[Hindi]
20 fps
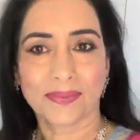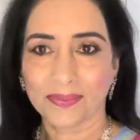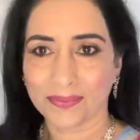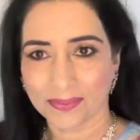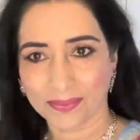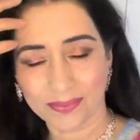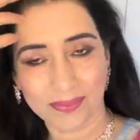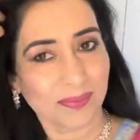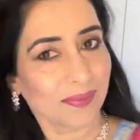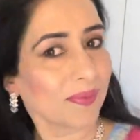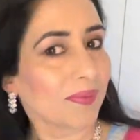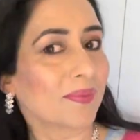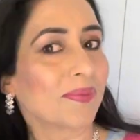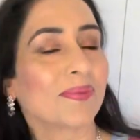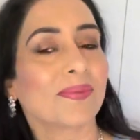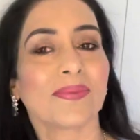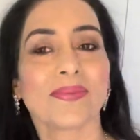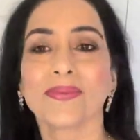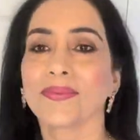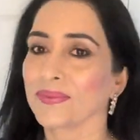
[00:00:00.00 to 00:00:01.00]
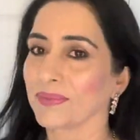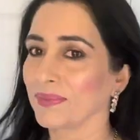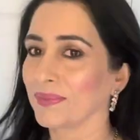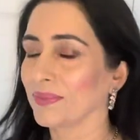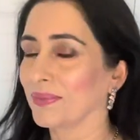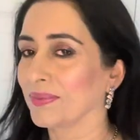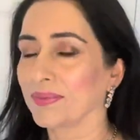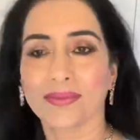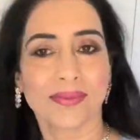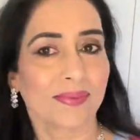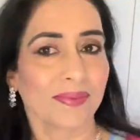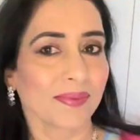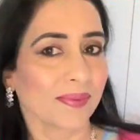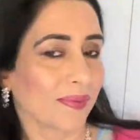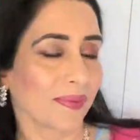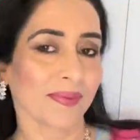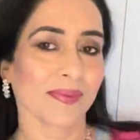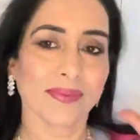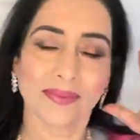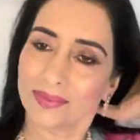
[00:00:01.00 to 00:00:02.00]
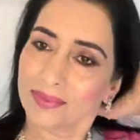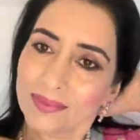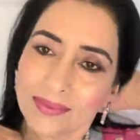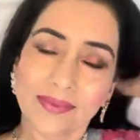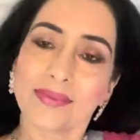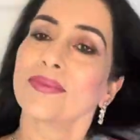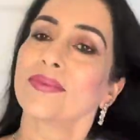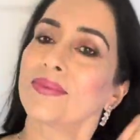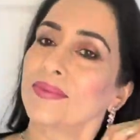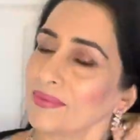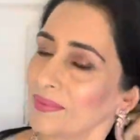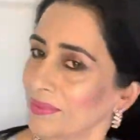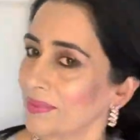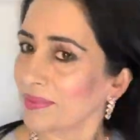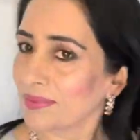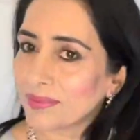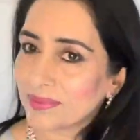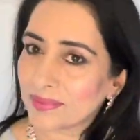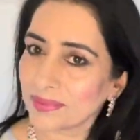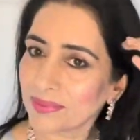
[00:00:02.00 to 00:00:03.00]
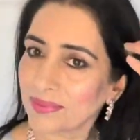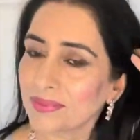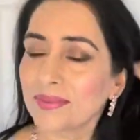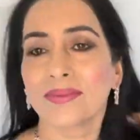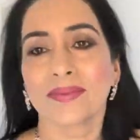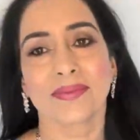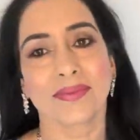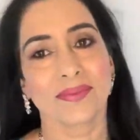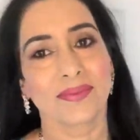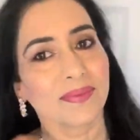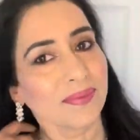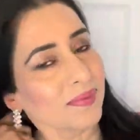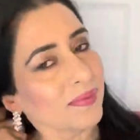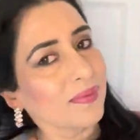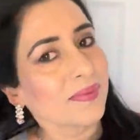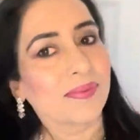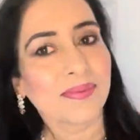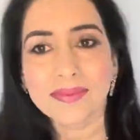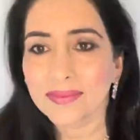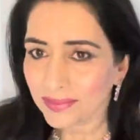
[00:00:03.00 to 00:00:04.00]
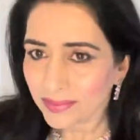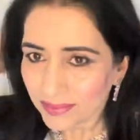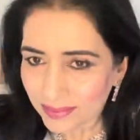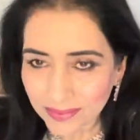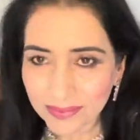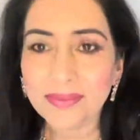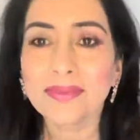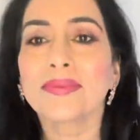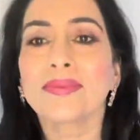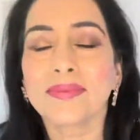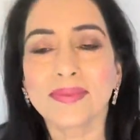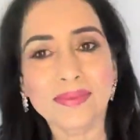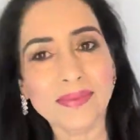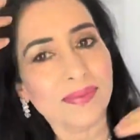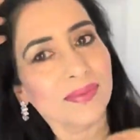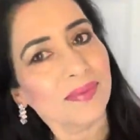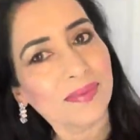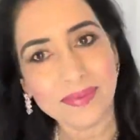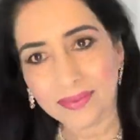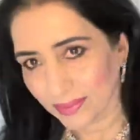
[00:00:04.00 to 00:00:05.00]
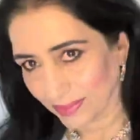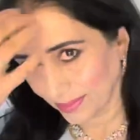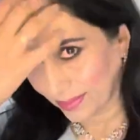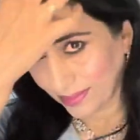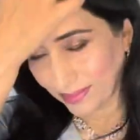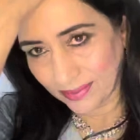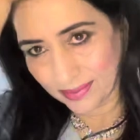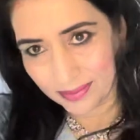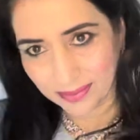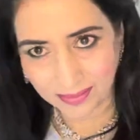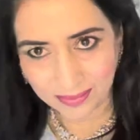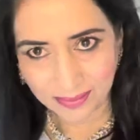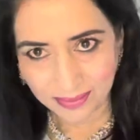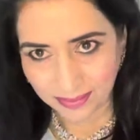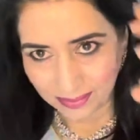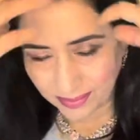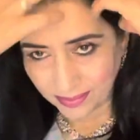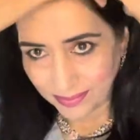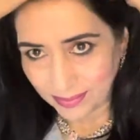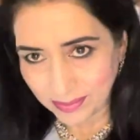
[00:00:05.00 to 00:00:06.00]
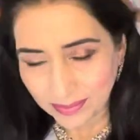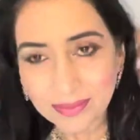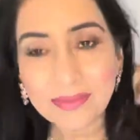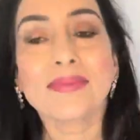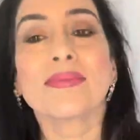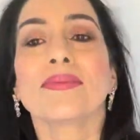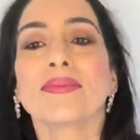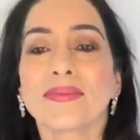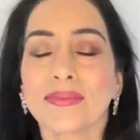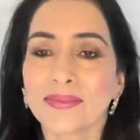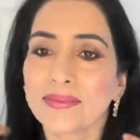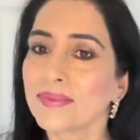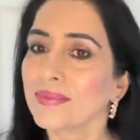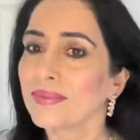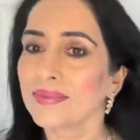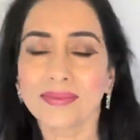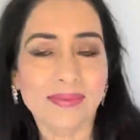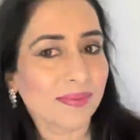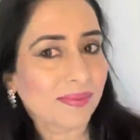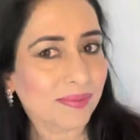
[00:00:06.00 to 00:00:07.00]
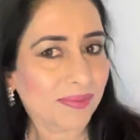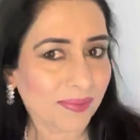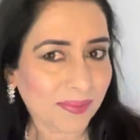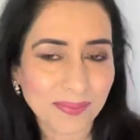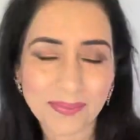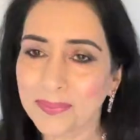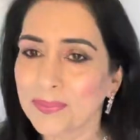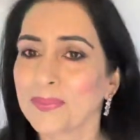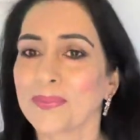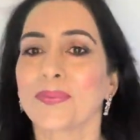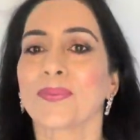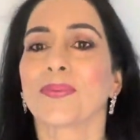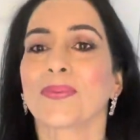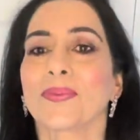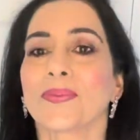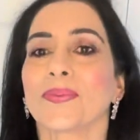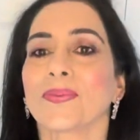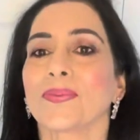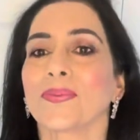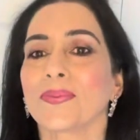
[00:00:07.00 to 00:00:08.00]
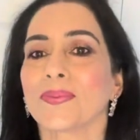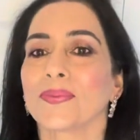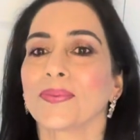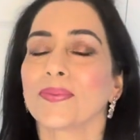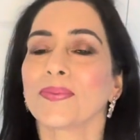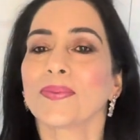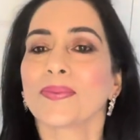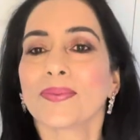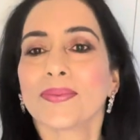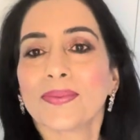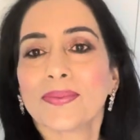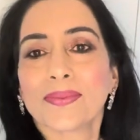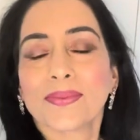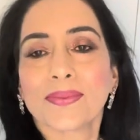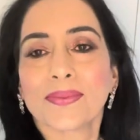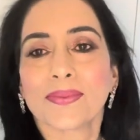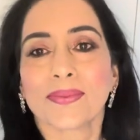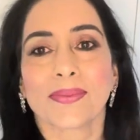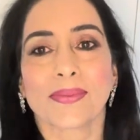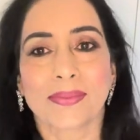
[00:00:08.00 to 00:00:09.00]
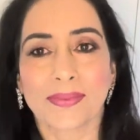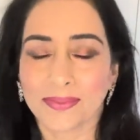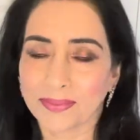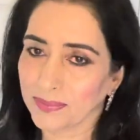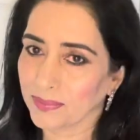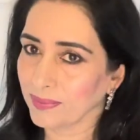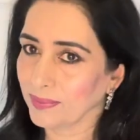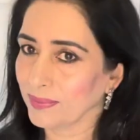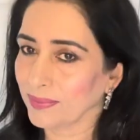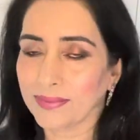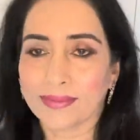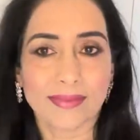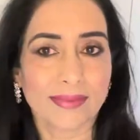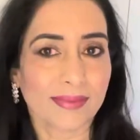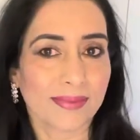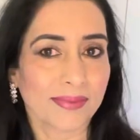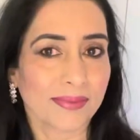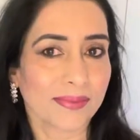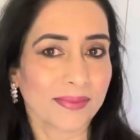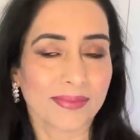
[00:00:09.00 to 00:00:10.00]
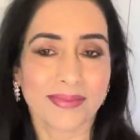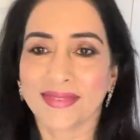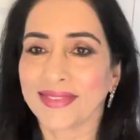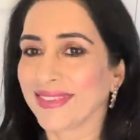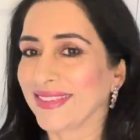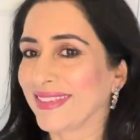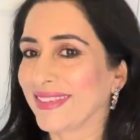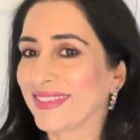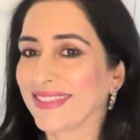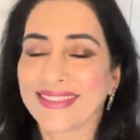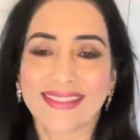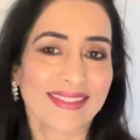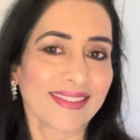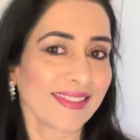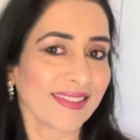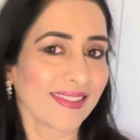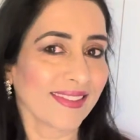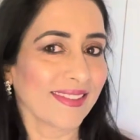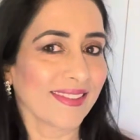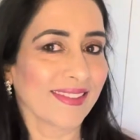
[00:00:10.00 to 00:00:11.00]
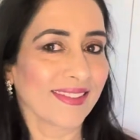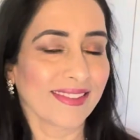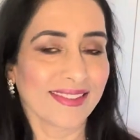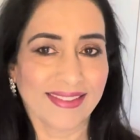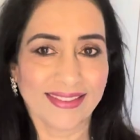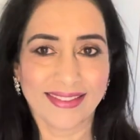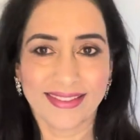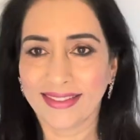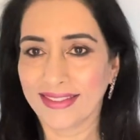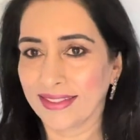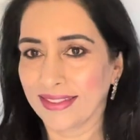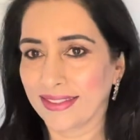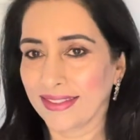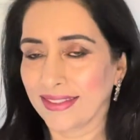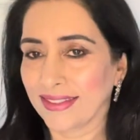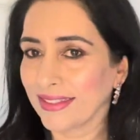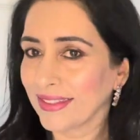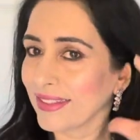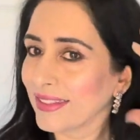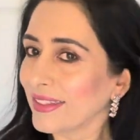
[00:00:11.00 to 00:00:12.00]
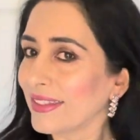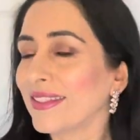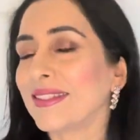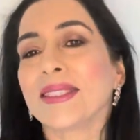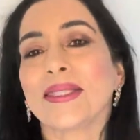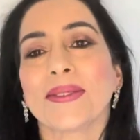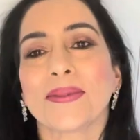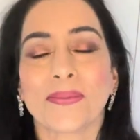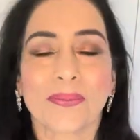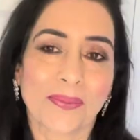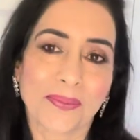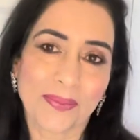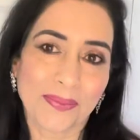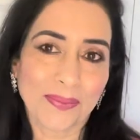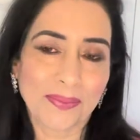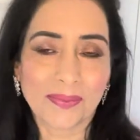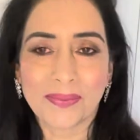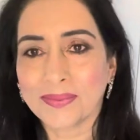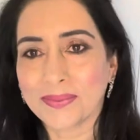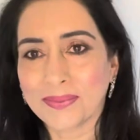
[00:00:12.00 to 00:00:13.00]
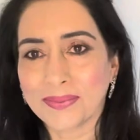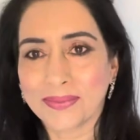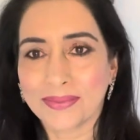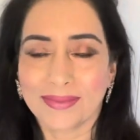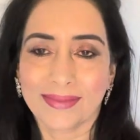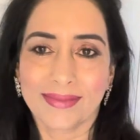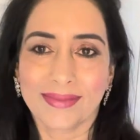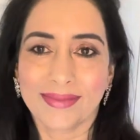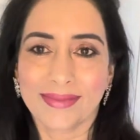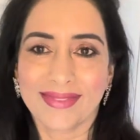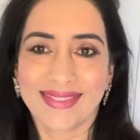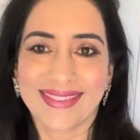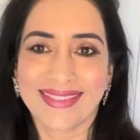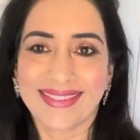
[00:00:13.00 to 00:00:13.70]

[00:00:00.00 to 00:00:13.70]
है उम्मीद है कि आपको ये वीडियो पसंद आई होगी और अगर पसंद आई है तो प्लीज़ इसको शेयर और लाइक ज़रूर कीजिएगा और अपनी दुआ में याद रखिएगा और इन मिलेंगे नेक्स्ट वीडियो में